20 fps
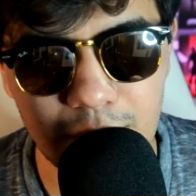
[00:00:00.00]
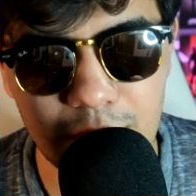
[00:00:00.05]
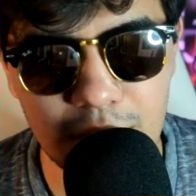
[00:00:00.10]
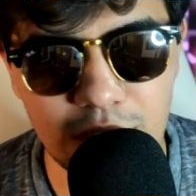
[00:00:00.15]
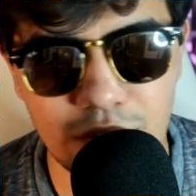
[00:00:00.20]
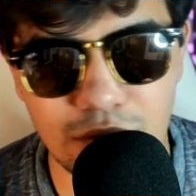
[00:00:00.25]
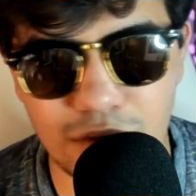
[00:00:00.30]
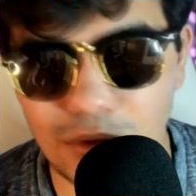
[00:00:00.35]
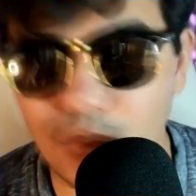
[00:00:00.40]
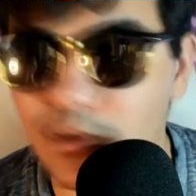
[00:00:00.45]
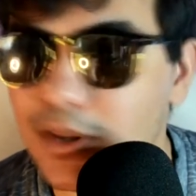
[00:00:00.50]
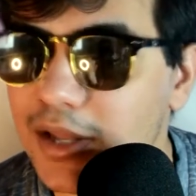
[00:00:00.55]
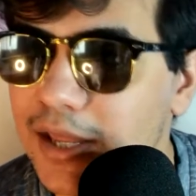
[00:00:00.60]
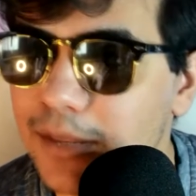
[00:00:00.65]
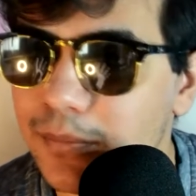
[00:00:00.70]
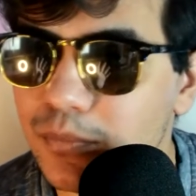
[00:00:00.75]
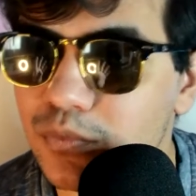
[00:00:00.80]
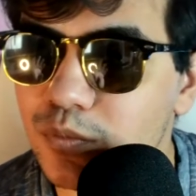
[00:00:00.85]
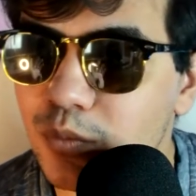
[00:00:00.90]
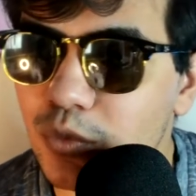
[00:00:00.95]
que eu não
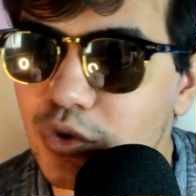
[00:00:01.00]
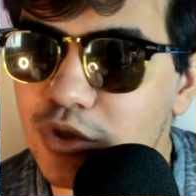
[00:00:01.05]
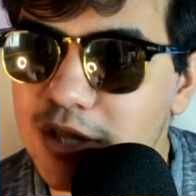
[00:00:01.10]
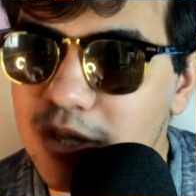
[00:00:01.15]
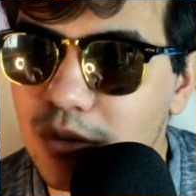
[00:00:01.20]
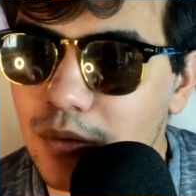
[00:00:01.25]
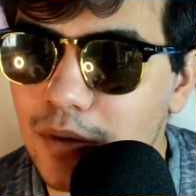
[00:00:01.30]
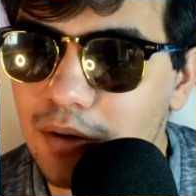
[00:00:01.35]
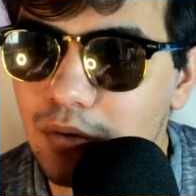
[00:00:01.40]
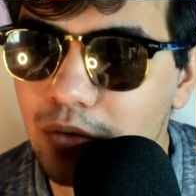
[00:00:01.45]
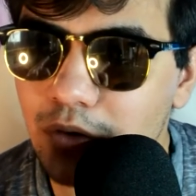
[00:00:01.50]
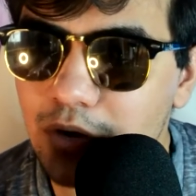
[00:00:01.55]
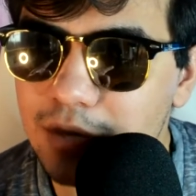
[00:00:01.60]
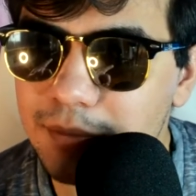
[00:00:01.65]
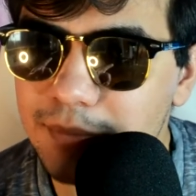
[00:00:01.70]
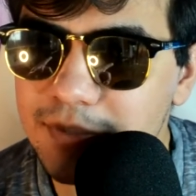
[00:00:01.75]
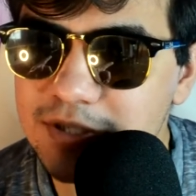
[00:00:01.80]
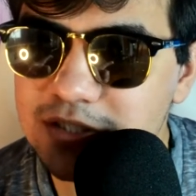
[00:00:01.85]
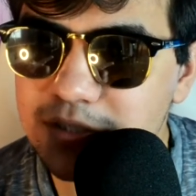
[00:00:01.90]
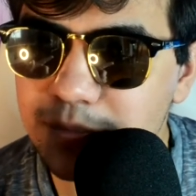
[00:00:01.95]
lembro o modelo agora,
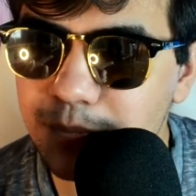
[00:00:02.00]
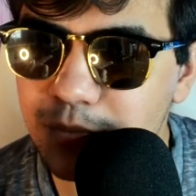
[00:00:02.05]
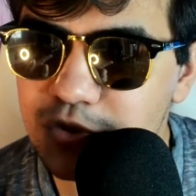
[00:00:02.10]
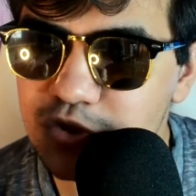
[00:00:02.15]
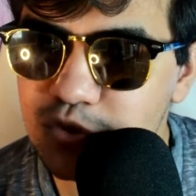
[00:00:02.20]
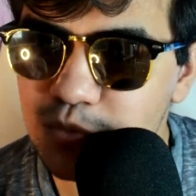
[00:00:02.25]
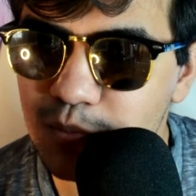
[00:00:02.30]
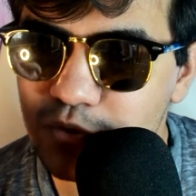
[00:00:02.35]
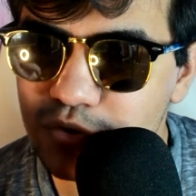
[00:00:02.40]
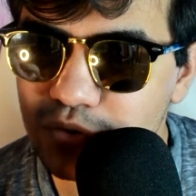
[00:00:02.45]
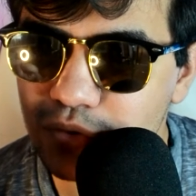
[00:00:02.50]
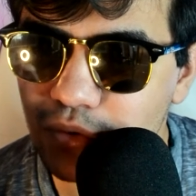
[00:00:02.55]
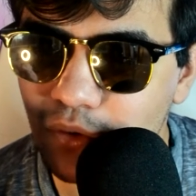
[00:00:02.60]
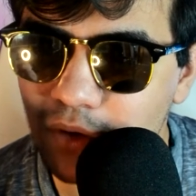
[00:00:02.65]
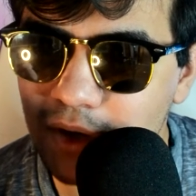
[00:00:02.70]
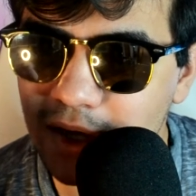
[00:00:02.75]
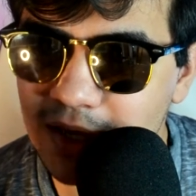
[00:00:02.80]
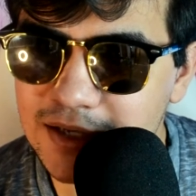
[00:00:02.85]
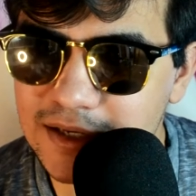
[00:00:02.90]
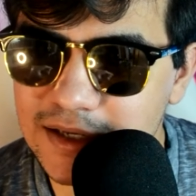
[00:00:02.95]
mas depois eu posso
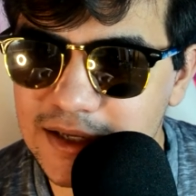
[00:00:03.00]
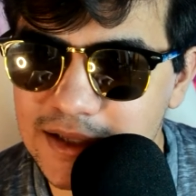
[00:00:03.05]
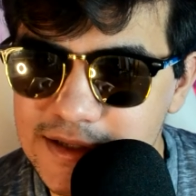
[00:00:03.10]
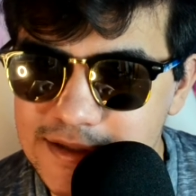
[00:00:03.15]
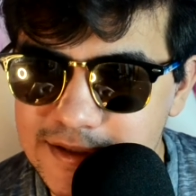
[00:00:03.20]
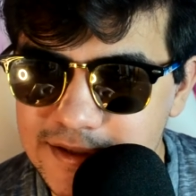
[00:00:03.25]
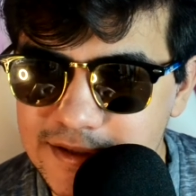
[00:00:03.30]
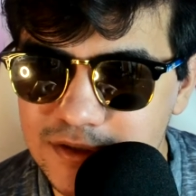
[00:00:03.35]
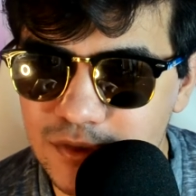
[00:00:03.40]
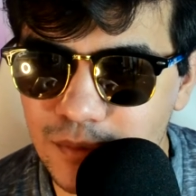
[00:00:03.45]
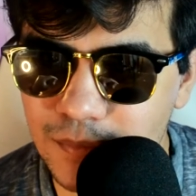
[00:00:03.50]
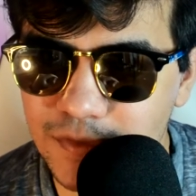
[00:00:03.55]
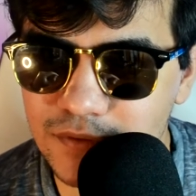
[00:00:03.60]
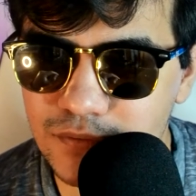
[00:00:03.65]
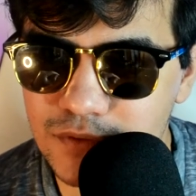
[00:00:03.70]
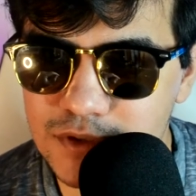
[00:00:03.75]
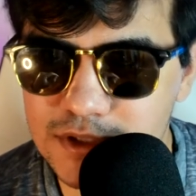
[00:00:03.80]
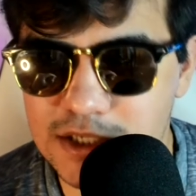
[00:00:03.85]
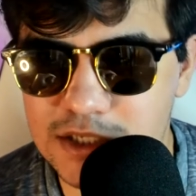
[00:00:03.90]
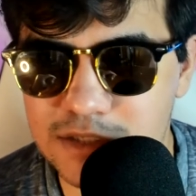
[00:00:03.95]
colocar aqui na descrição para
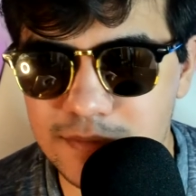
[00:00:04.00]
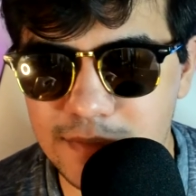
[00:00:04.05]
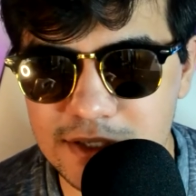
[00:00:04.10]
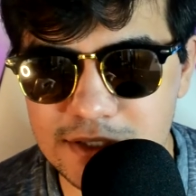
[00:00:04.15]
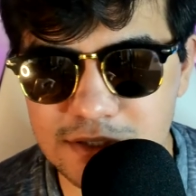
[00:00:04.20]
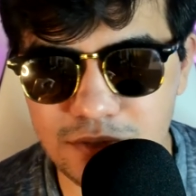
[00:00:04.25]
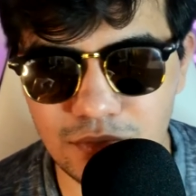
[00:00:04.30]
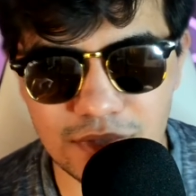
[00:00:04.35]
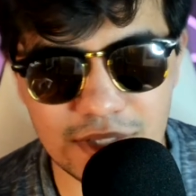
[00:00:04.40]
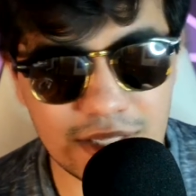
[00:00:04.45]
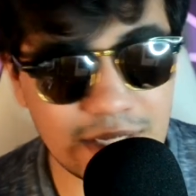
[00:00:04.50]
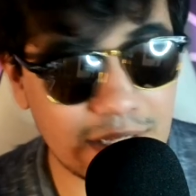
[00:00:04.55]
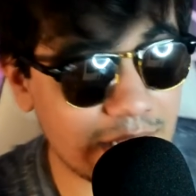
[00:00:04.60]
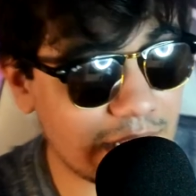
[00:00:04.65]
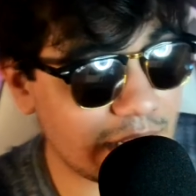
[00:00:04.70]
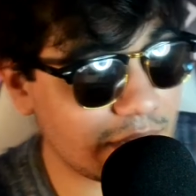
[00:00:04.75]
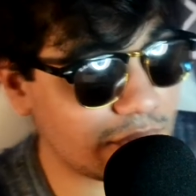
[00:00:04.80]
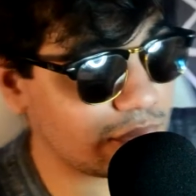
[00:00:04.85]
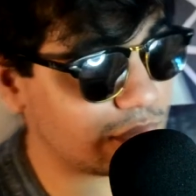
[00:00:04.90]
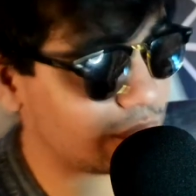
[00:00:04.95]
vocês, mas é um
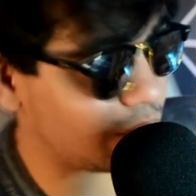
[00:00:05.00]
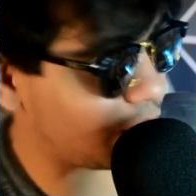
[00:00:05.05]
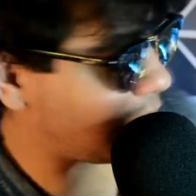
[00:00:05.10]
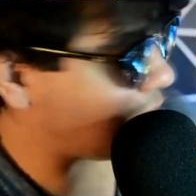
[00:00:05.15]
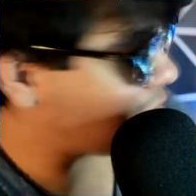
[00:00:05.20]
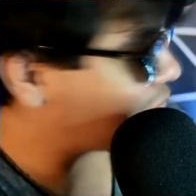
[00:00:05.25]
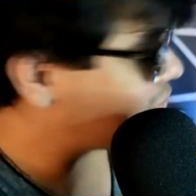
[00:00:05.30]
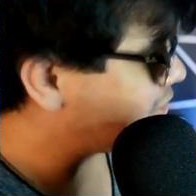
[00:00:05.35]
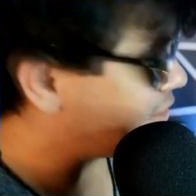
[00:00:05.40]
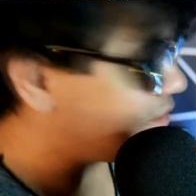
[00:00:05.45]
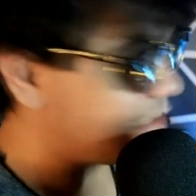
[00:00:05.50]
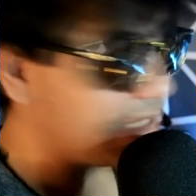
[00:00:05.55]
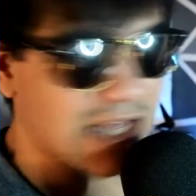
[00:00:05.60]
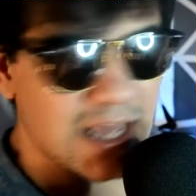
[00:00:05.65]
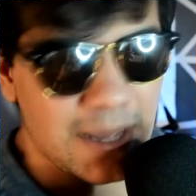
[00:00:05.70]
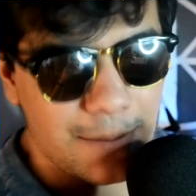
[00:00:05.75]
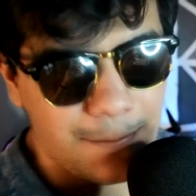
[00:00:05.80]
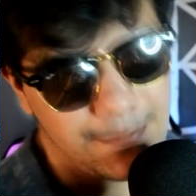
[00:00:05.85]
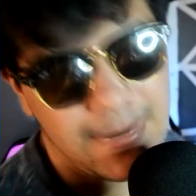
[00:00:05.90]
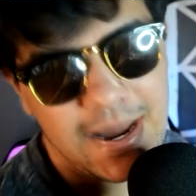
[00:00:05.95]
teclado e um mouse
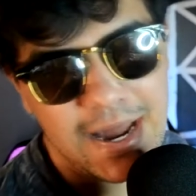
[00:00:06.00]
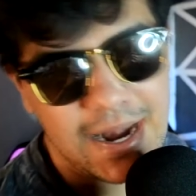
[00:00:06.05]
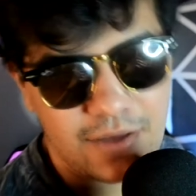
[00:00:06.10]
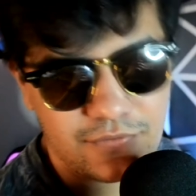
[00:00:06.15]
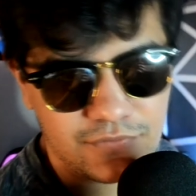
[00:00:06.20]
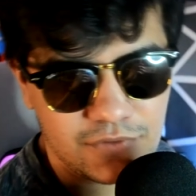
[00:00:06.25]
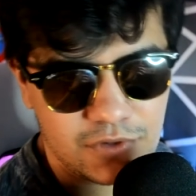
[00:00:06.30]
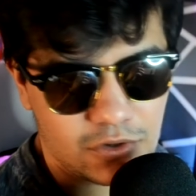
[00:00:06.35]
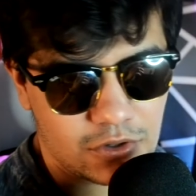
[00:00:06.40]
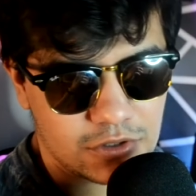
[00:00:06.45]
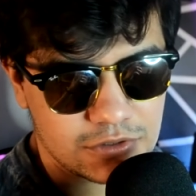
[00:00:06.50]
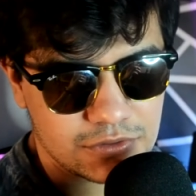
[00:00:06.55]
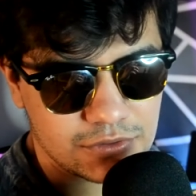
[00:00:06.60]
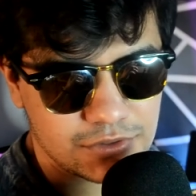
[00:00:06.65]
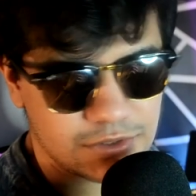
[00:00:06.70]
maravilhosos,